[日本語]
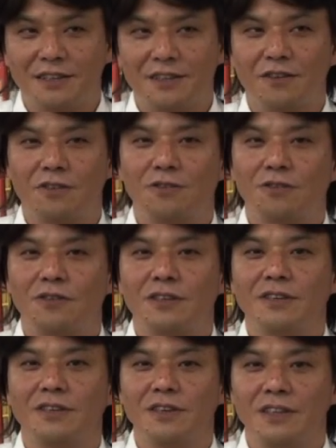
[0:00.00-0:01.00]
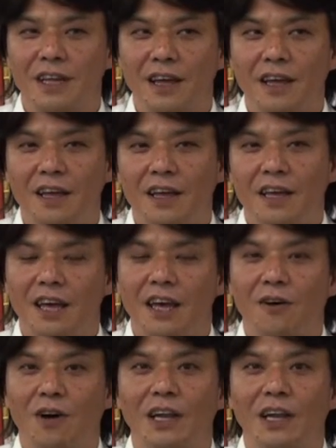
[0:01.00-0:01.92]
そのことについて、えー、